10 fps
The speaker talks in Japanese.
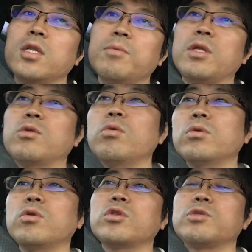でもねど
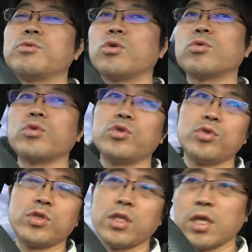んどん自分のことを
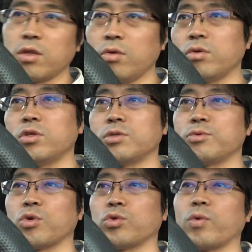許せて、どんどん自
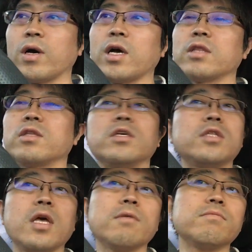分のことを分かって
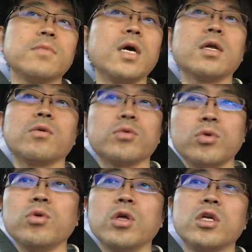きて、だからこ
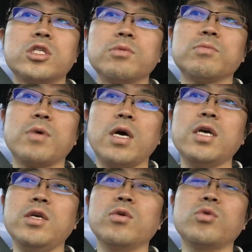そ自分も
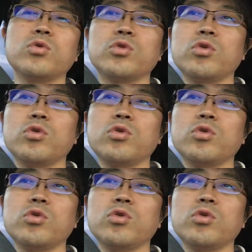愛をどう